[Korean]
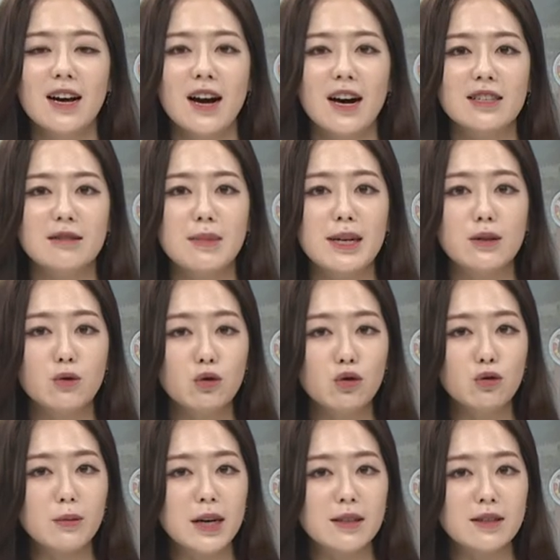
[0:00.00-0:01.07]
하지만
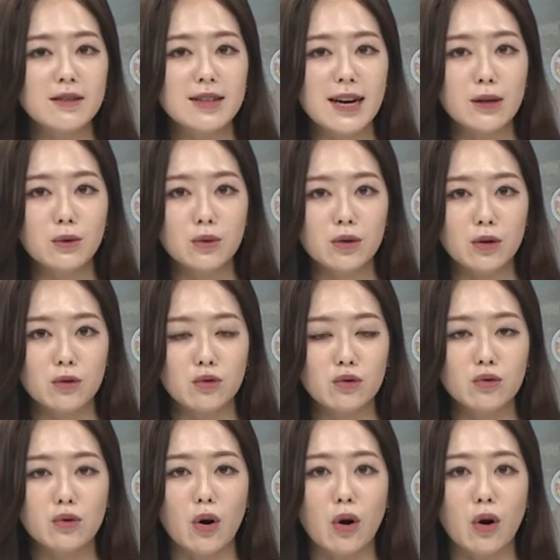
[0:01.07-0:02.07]
수많은 사용처 중